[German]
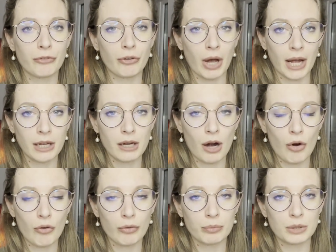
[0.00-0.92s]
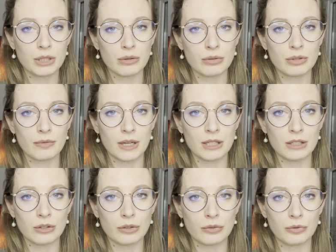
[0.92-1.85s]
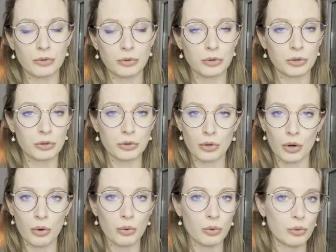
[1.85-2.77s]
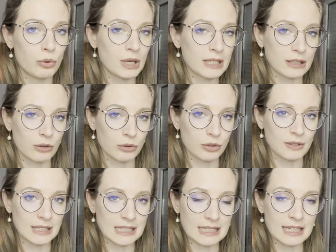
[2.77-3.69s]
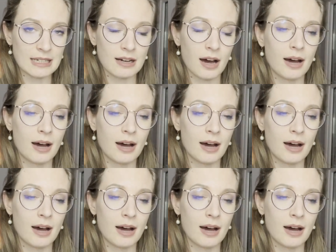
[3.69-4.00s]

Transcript: für Einkaufen beziehungsweise für To-Go, Essen auswärts etc.